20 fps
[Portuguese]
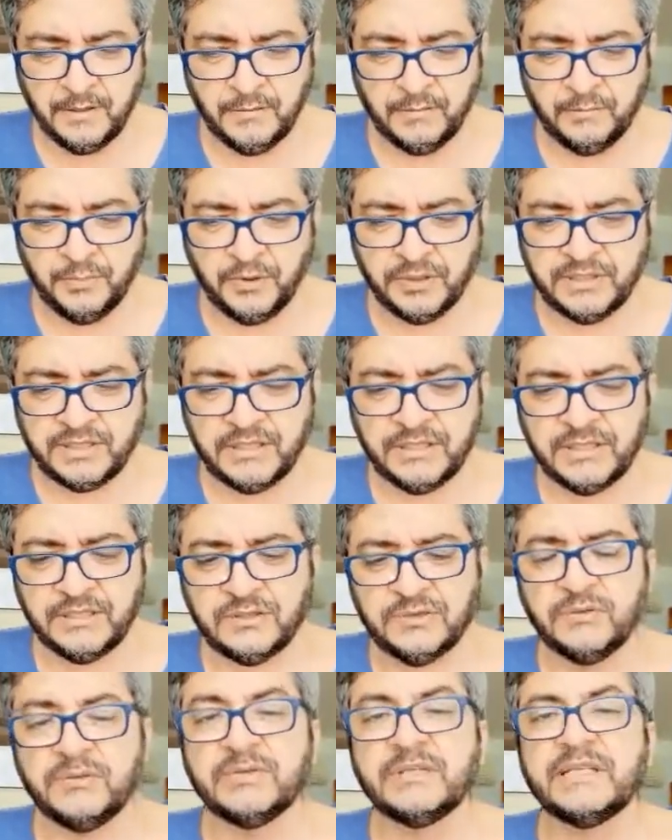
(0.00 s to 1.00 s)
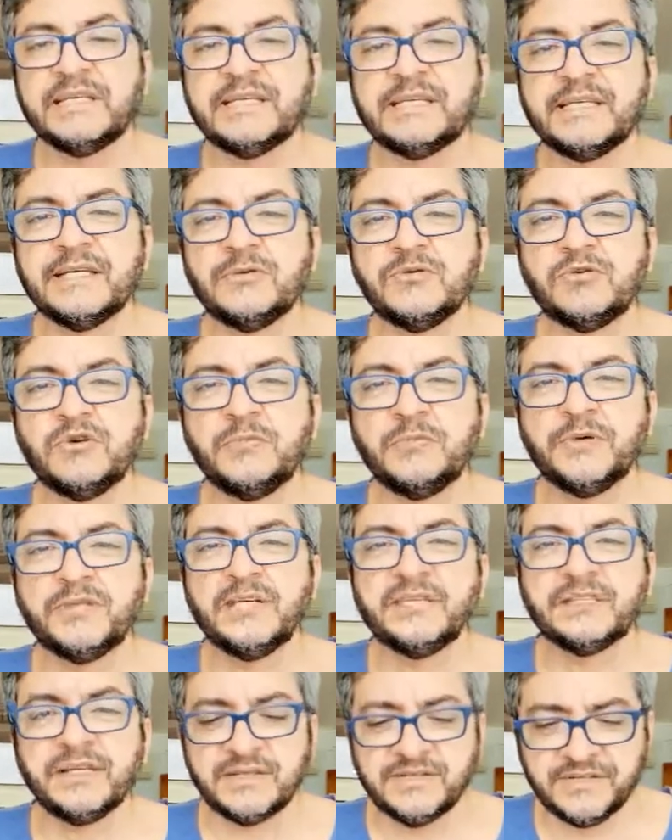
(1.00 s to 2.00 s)
Portanto, dizer um
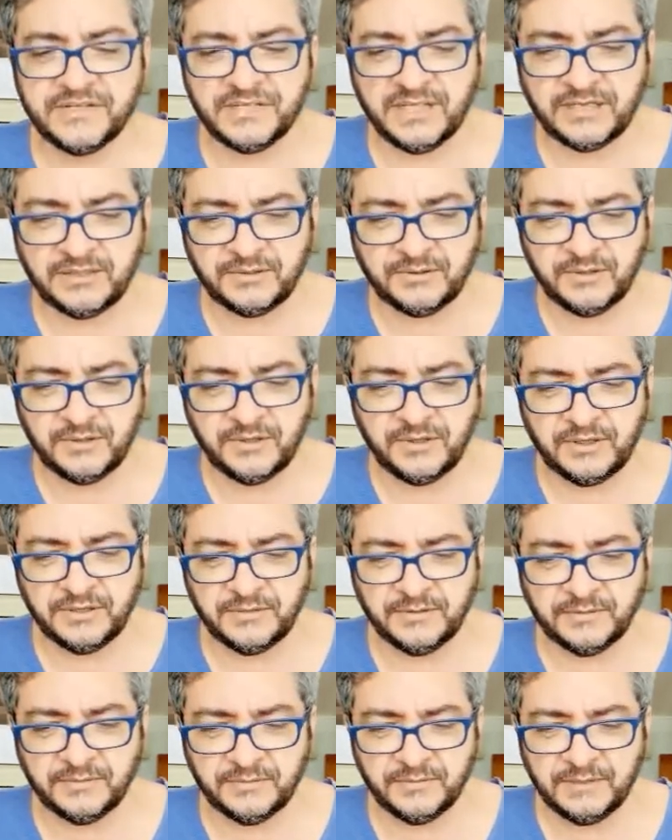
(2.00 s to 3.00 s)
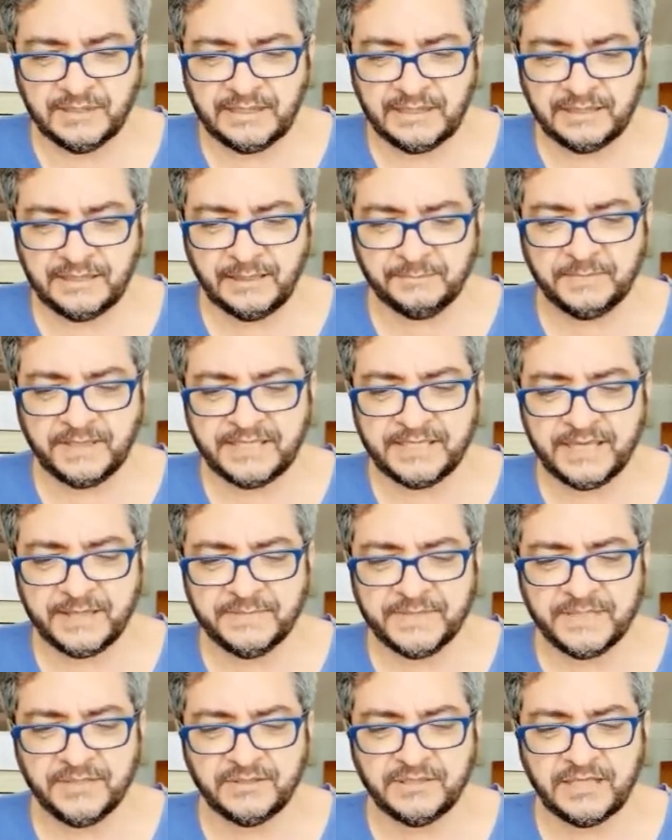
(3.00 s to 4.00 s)
componente alucinatório da
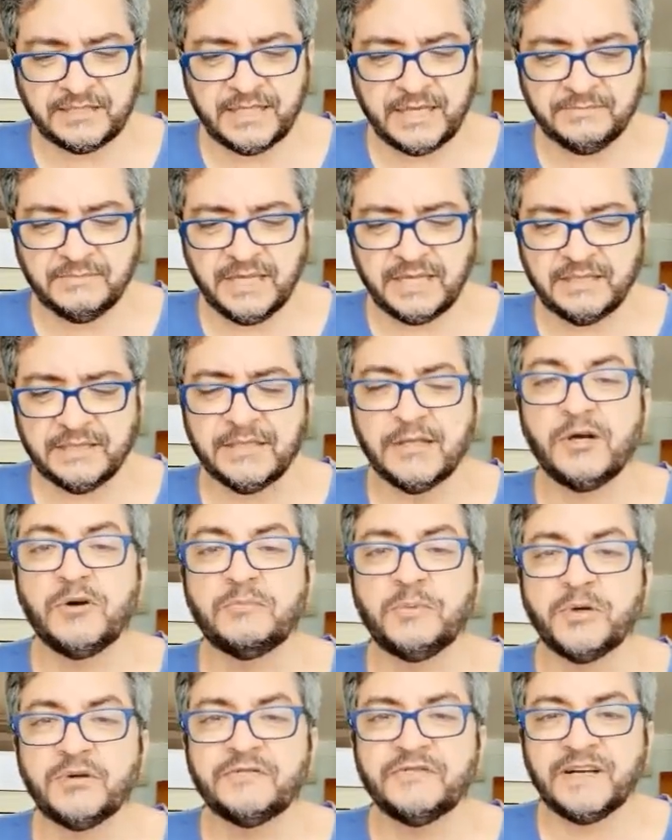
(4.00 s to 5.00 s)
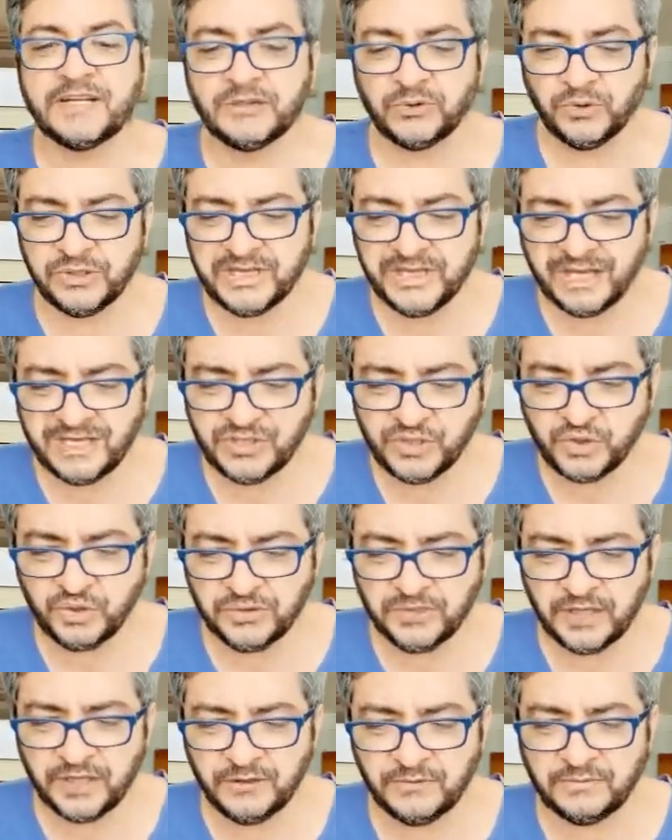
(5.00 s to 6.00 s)
percepção é determinado não por um fator
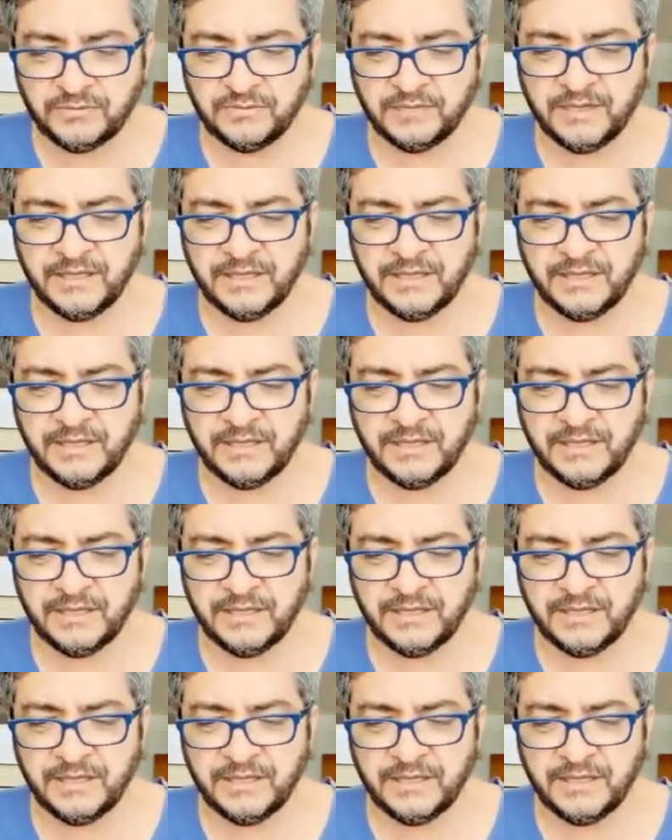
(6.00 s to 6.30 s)
irracional,